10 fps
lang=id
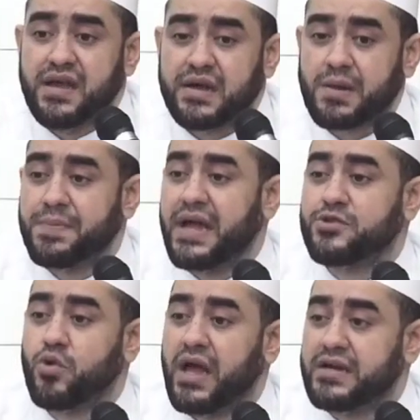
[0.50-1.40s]

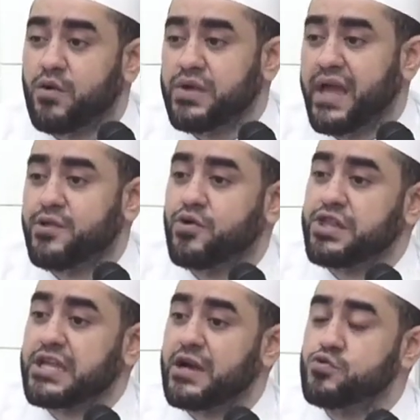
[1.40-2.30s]
Rabi'atul Adawiyah itu
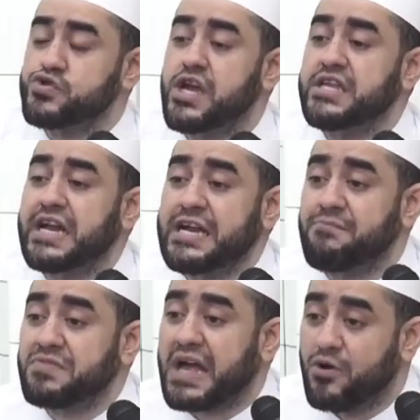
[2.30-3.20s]
ketika usianya
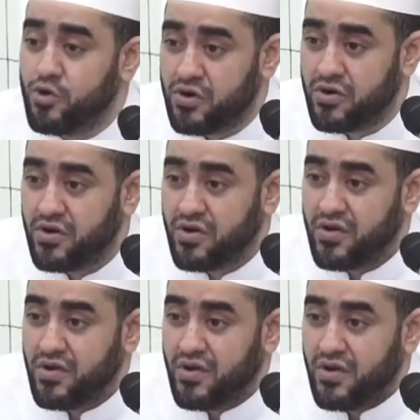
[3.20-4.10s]
enam tahun
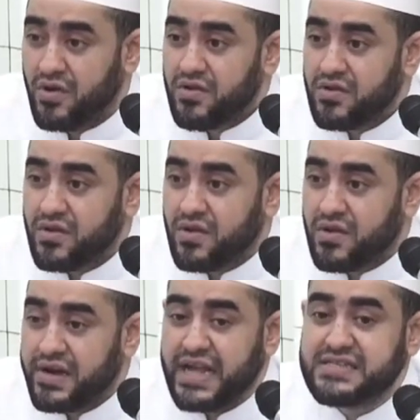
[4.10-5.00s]

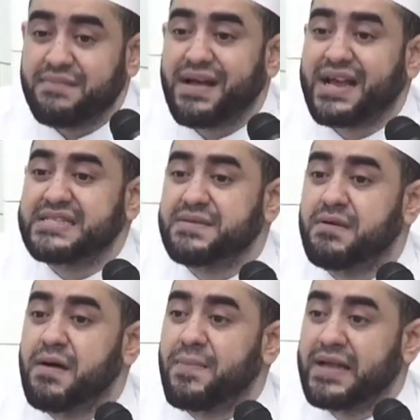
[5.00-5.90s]
diajak makan
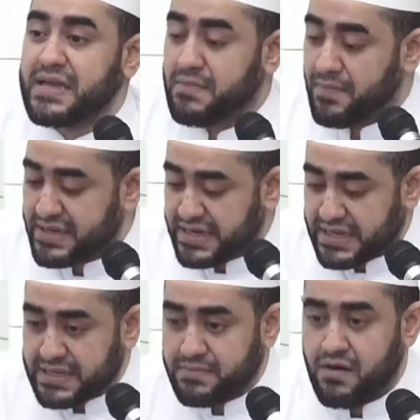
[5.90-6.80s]
sama bapaknya bapaknya
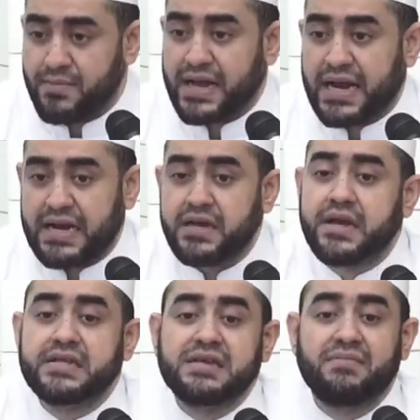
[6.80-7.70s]
datang bawa makanan dia
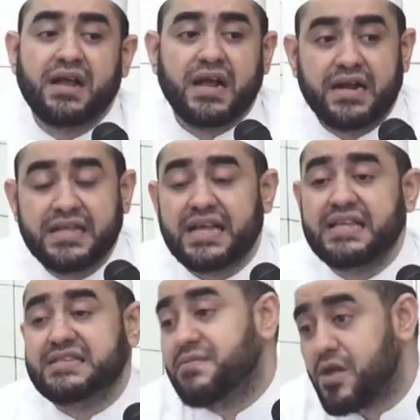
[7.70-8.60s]
diajak makan
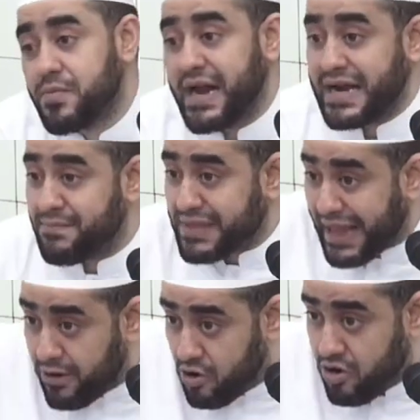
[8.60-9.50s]
ditanya sama Rabi'ah 6
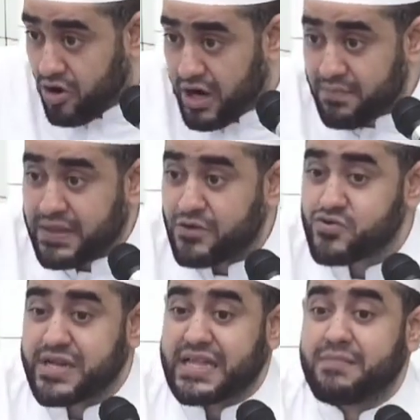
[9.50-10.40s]
tahun 6 tahun
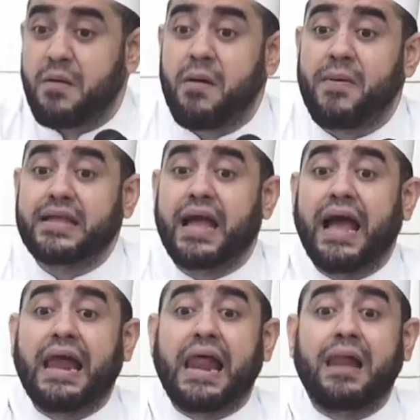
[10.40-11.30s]
sudah tanya sama bapaknya
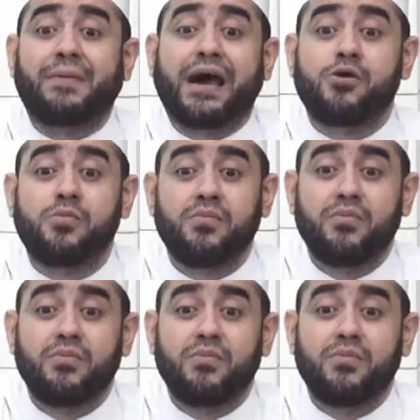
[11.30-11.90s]
halal apa haram